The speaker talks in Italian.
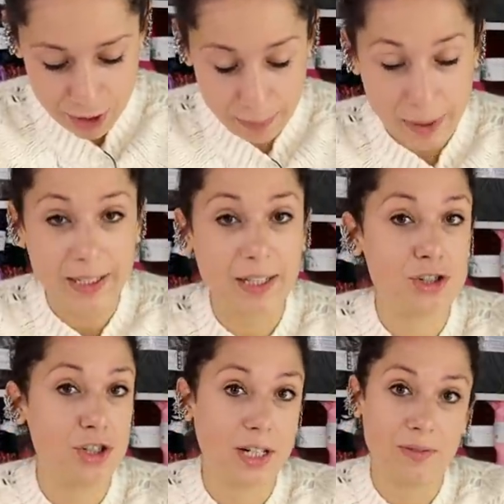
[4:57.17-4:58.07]
le maniche
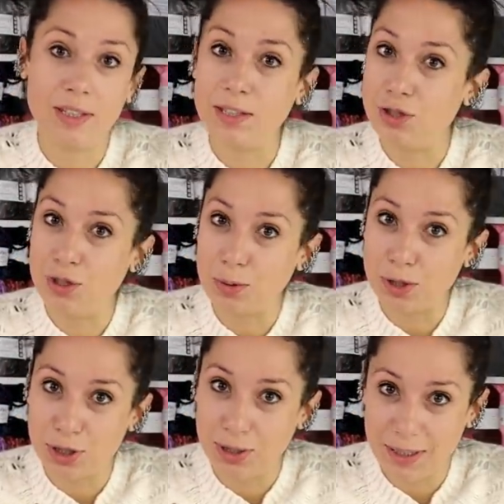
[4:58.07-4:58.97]
circa
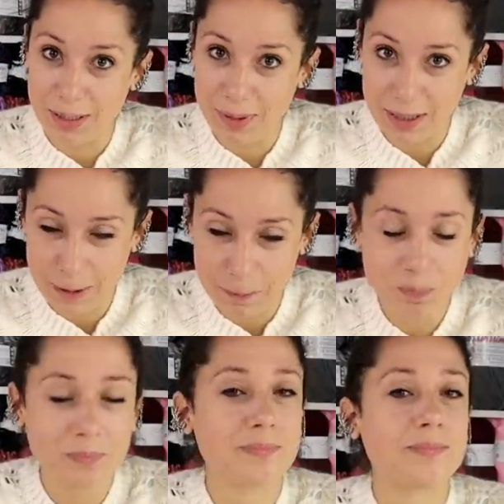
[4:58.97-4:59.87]
25
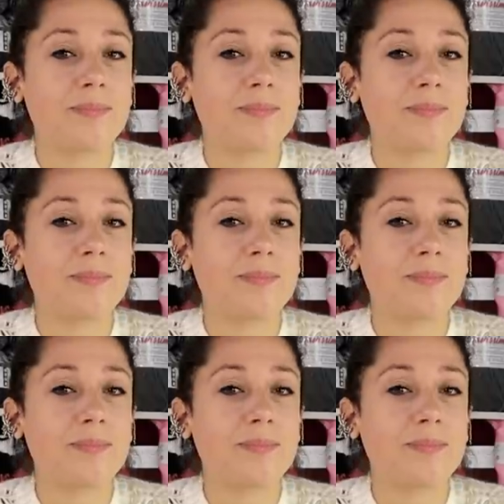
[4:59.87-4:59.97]
centimetri